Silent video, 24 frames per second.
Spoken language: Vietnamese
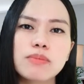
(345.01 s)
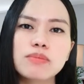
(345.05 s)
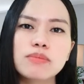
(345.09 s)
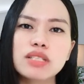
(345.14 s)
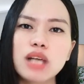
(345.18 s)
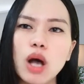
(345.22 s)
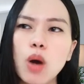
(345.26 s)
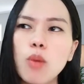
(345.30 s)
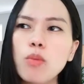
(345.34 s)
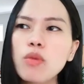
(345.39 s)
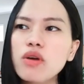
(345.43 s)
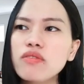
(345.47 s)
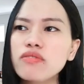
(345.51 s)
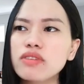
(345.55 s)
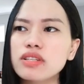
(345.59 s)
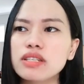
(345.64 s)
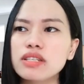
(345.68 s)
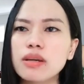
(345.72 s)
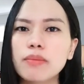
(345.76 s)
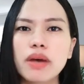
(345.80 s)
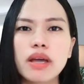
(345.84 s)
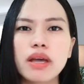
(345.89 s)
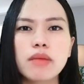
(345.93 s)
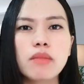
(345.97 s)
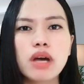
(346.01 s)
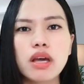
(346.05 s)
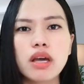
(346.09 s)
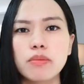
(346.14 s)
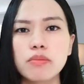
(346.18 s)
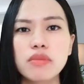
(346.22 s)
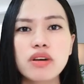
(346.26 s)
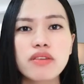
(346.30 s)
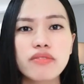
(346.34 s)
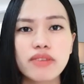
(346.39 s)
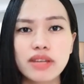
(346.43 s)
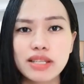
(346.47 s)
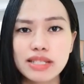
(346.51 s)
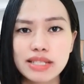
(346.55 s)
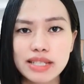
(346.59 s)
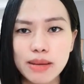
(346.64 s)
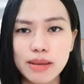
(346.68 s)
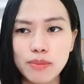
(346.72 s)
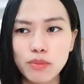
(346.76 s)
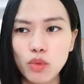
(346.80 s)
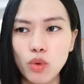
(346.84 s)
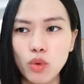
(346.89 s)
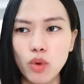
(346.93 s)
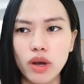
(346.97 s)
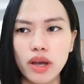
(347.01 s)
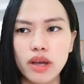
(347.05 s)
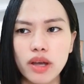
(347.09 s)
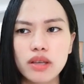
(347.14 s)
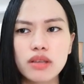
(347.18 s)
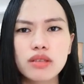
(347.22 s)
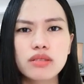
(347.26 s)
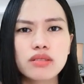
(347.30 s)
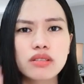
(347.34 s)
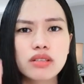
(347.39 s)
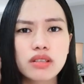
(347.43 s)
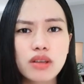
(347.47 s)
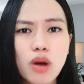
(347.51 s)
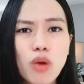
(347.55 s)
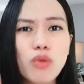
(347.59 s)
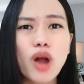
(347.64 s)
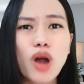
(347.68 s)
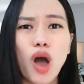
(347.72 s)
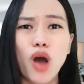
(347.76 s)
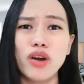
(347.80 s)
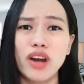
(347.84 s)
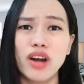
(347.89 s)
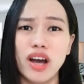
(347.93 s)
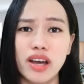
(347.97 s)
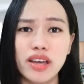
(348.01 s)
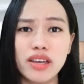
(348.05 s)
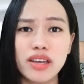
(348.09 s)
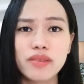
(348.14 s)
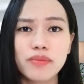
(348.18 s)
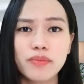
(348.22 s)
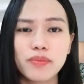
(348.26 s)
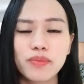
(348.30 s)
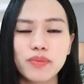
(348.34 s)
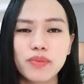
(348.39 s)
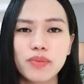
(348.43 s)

60% hay 70% của cái câu nói đấy,